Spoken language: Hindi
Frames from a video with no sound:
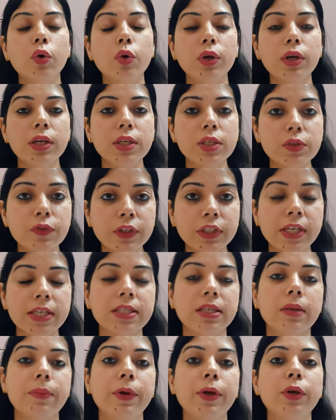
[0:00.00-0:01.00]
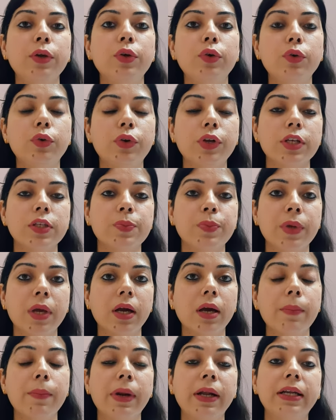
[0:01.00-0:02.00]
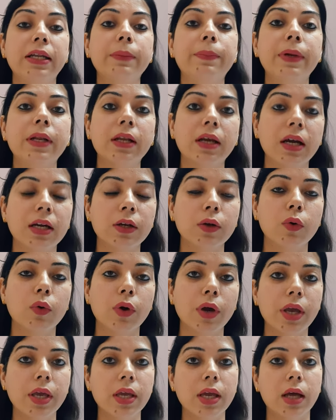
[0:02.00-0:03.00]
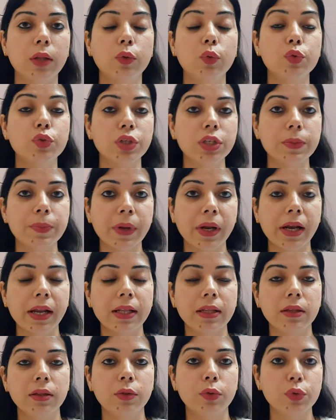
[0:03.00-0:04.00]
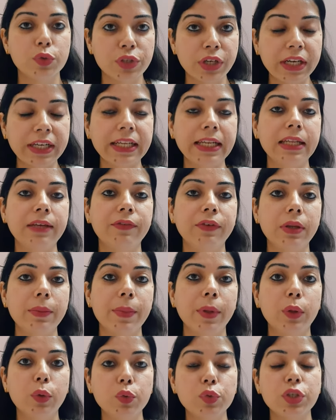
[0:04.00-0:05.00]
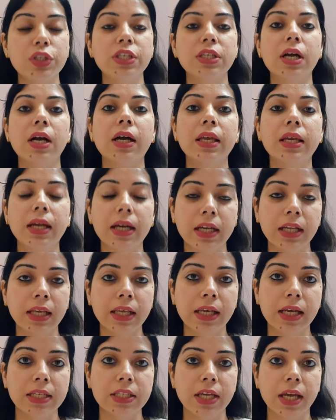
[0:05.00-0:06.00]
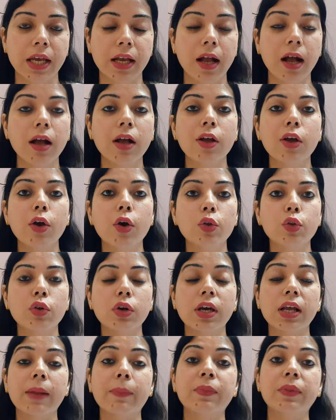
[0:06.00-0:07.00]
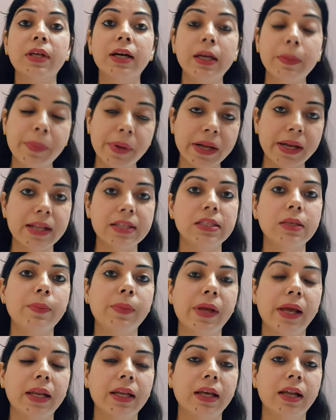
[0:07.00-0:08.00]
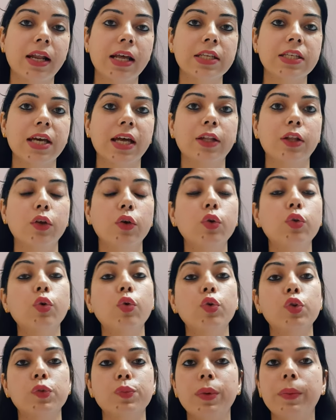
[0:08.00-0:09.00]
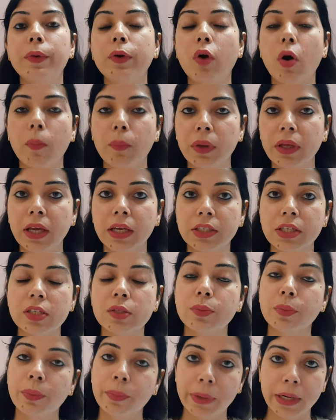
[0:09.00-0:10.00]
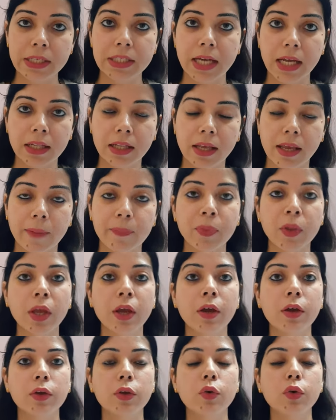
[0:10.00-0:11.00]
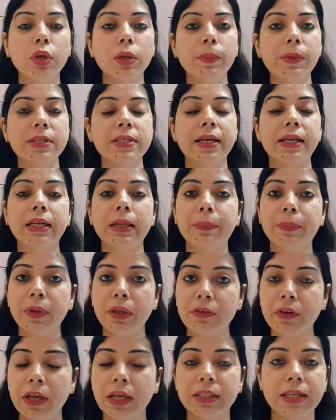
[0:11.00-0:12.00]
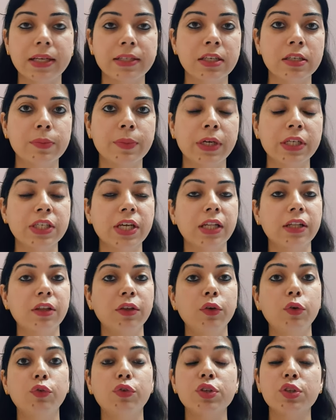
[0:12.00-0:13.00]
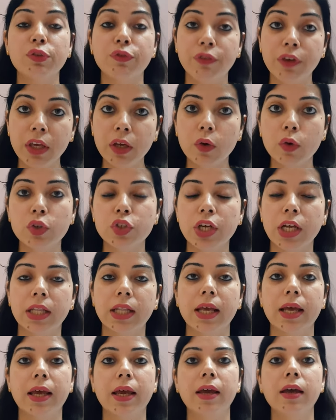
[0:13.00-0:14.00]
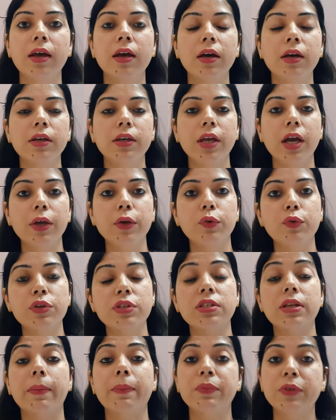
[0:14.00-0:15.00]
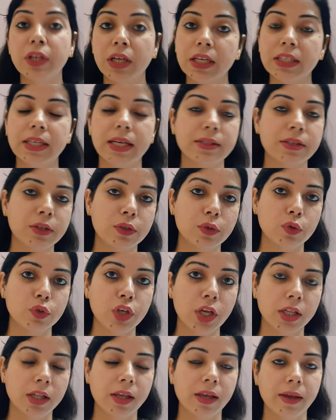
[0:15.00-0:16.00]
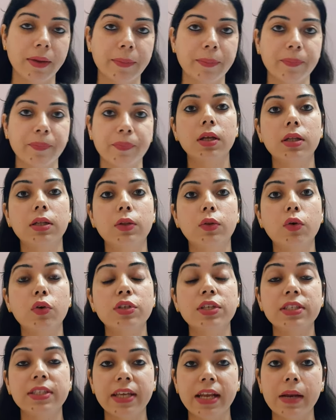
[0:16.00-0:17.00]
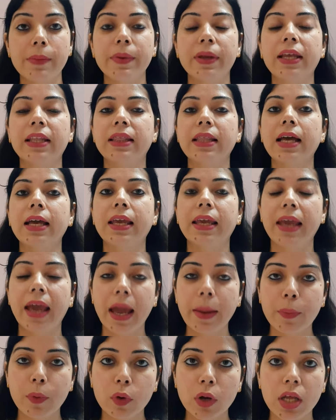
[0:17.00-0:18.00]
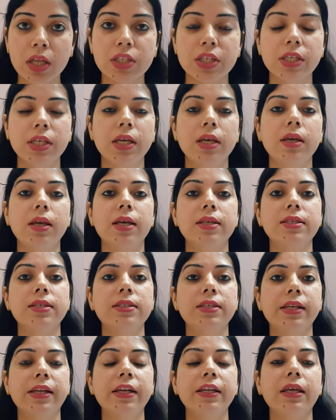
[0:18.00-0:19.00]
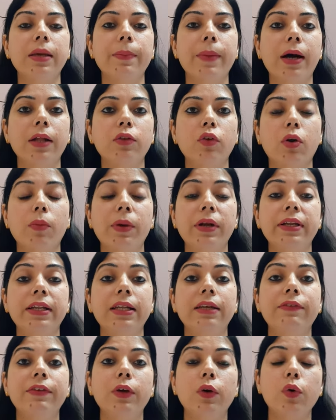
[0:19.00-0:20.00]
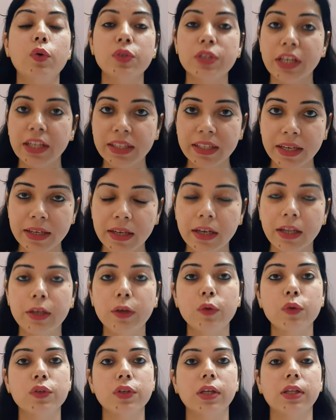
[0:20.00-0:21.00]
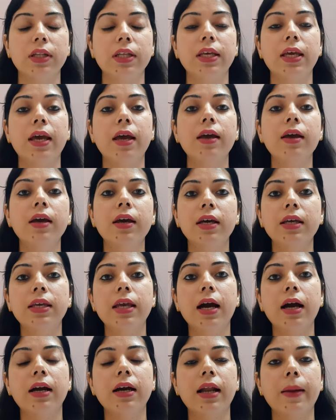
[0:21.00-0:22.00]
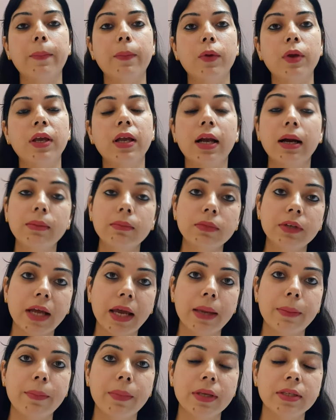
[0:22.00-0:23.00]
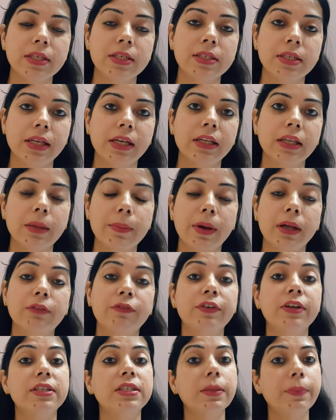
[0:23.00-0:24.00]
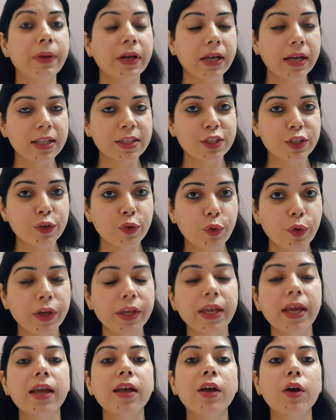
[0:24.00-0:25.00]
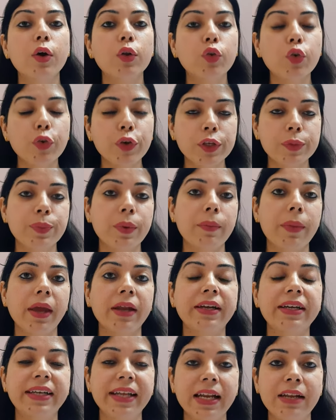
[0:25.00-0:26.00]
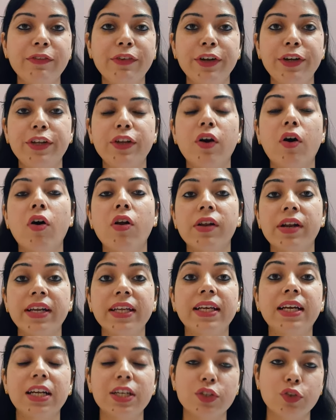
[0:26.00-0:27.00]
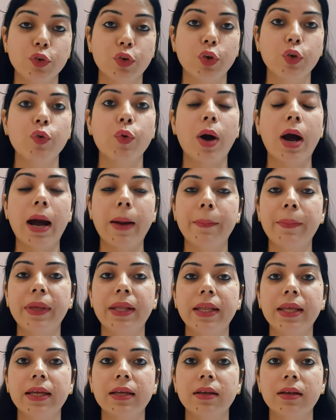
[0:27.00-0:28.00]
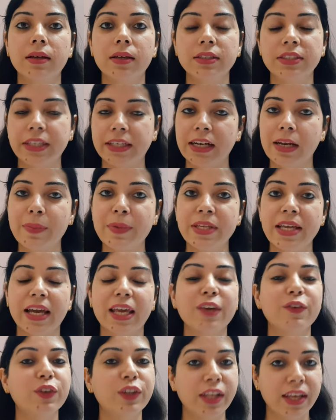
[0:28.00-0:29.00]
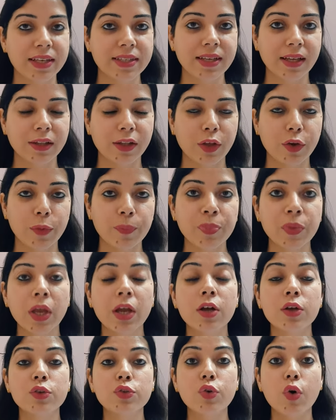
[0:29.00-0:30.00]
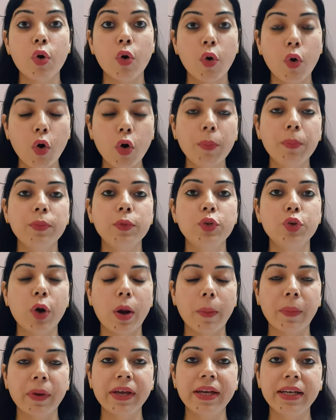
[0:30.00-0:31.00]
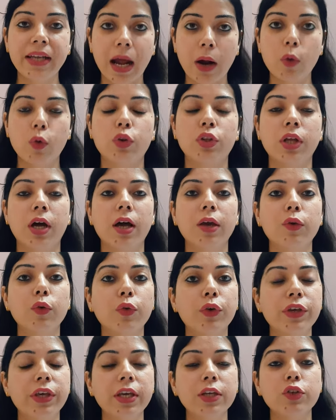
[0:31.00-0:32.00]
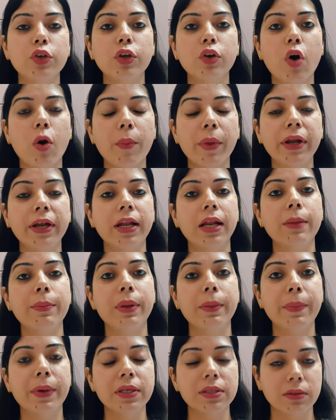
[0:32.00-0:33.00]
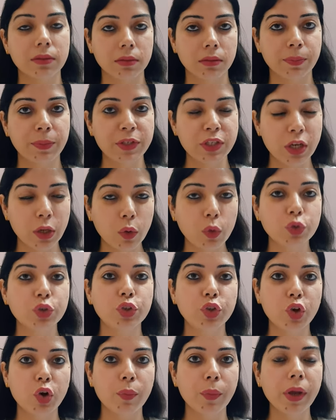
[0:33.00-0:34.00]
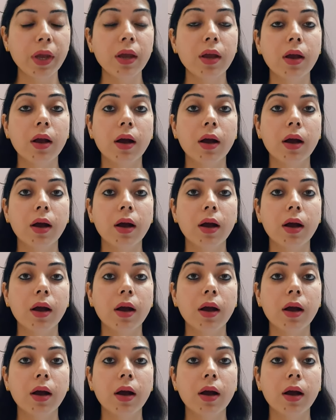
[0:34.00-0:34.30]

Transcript: तो इस वजह से भी यूट्रस पे अगर मल्टीपल कट होंगे या दूसरी दूसरे डिलीवरी में दूसरी जगह कहीं कट किया जाएगा तो अगर आप थर्ड प्रेगनेंसी प्लान करना चाहते हो तो उसमें भी कॉम्प्लिकेशंस बढ़ जाते हैं क्योंकि प्लेसेंटा प्रीवे के चांसेस बढ़ जाते हैं यूट्रस वीक हो जाता है या यूट्रस रेप्चर के चांसेस हो जाते हैं दो सीजेरियन में कितना गैप होना चाहिए या सीजेरियन के बाद नॉर्मल डिलीवरी हो सकती है या नहीं हो सकती है या अगर आपकी कम टाइम में सीजेरियन के बाद फिर से प्रेगनेंसी हो गई है तो इस पर मैं एक डिटेल वीडियो ऑलरेडी कर चुकी हूँ आप मेरे चैनल पर जाके वो देख सकते हो सो so, होप जो आपका ये डाउट था क्योंकि ये जो एक कॉमेंट है ना मेरे पास पिछले कुछ दिनों में